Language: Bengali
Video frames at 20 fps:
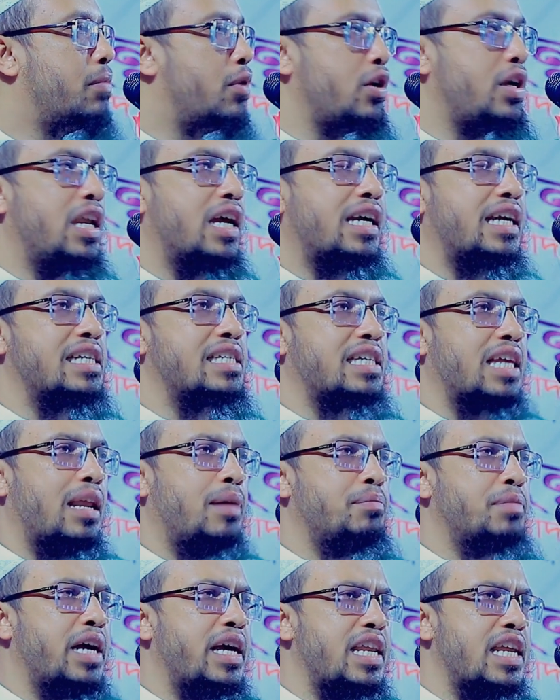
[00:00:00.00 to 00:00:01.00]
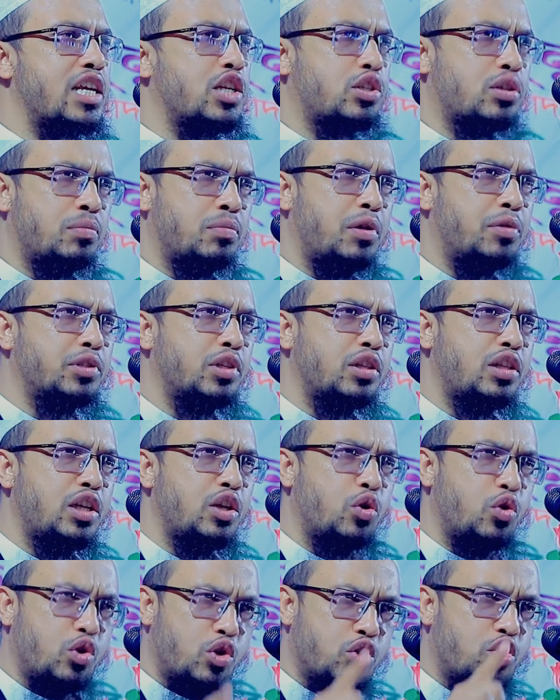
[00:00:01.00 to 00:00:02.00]
মহিলাকে সালাম দেয় নাই সম্ভবত
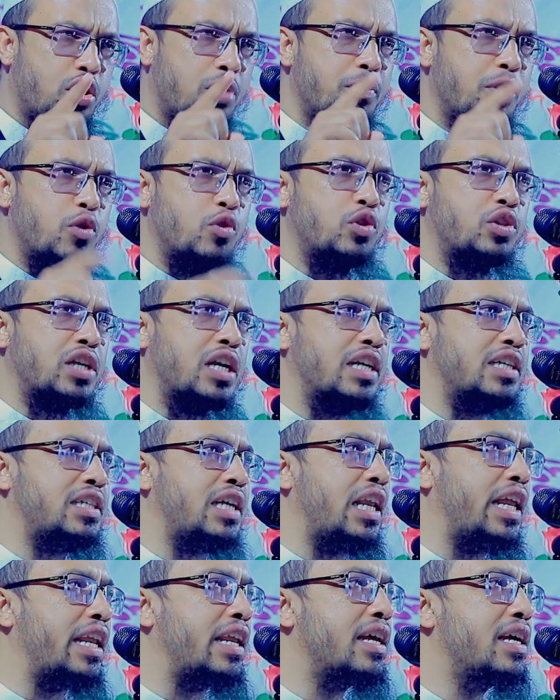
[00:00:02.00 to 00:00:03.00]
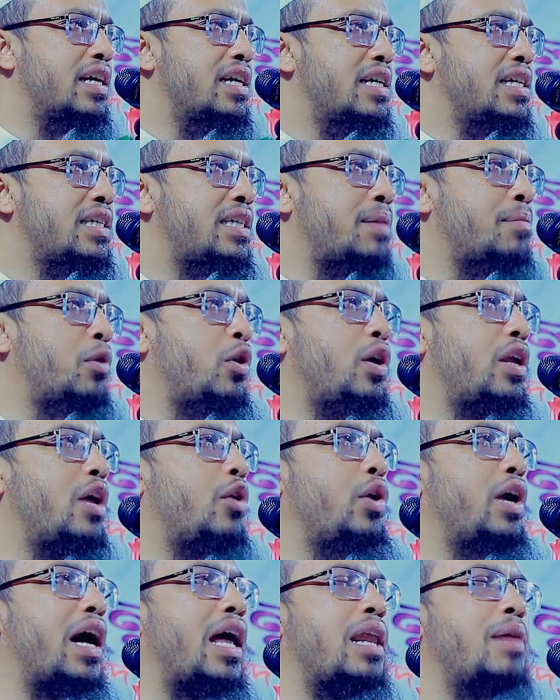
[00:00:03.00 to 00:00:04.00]
তিনি অন্য ধর্মের অনুসারী ছিলেন সেই
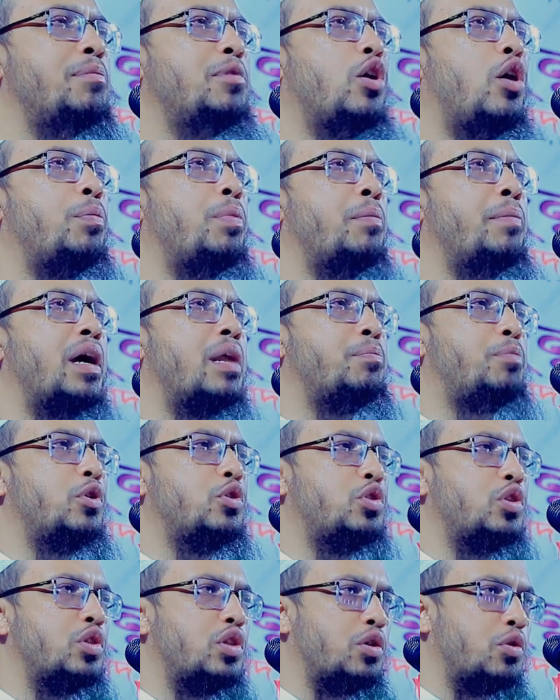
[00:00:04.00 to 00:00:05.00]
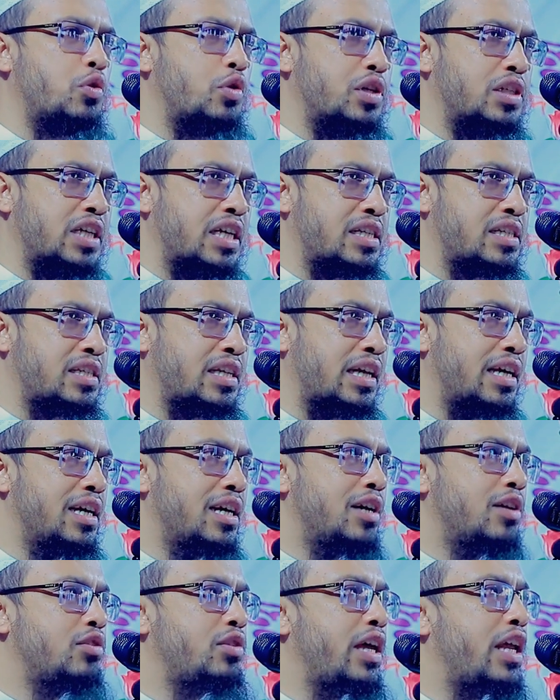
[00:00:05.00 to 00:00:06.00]
মহিলা ওই আলেমকে অপমান পর্যন্ত করে ছাড়ছে
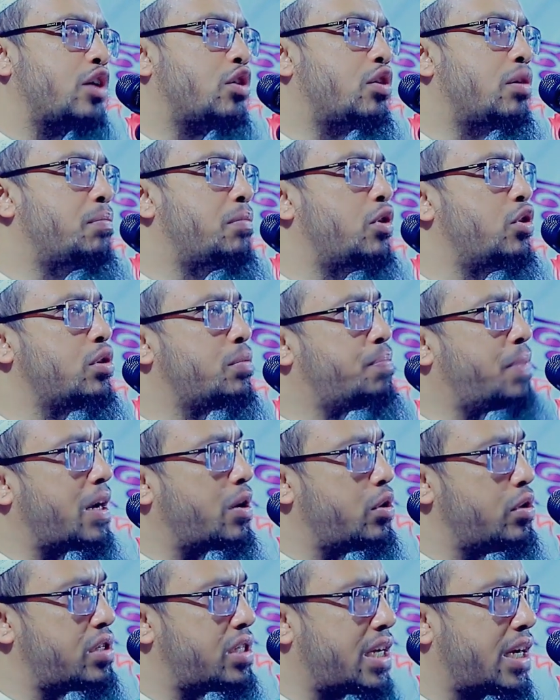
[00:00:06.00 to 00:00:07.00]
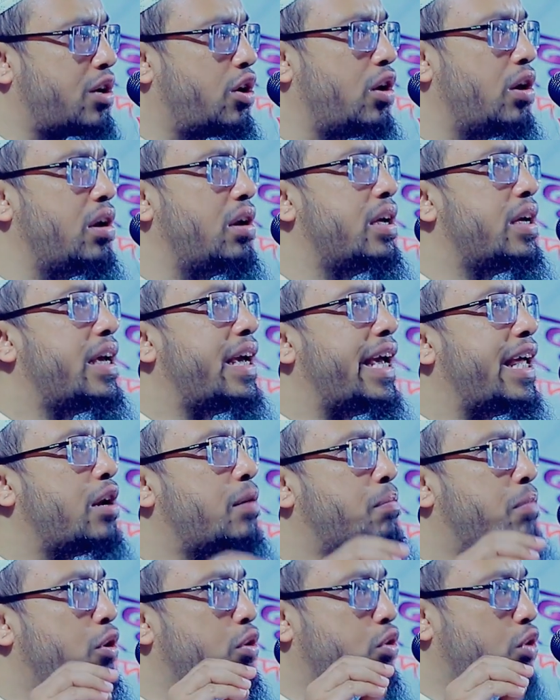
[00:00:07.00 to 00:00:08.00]
তো এরকম বহুত পাগল ছাগল
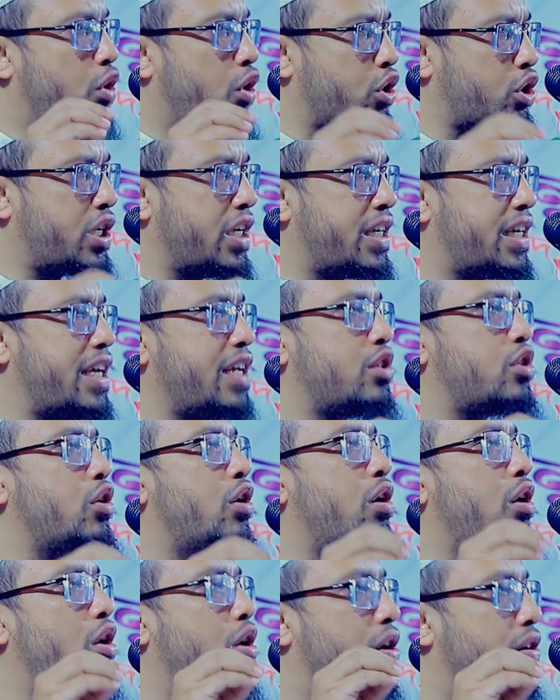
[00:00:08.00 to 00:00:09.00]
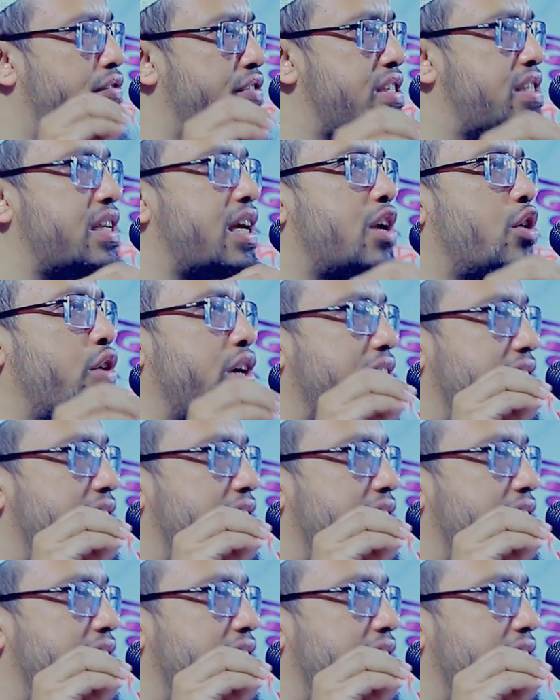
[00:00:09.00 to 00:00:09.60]
এরকম বহুত অশিক্ষিত অফিসারও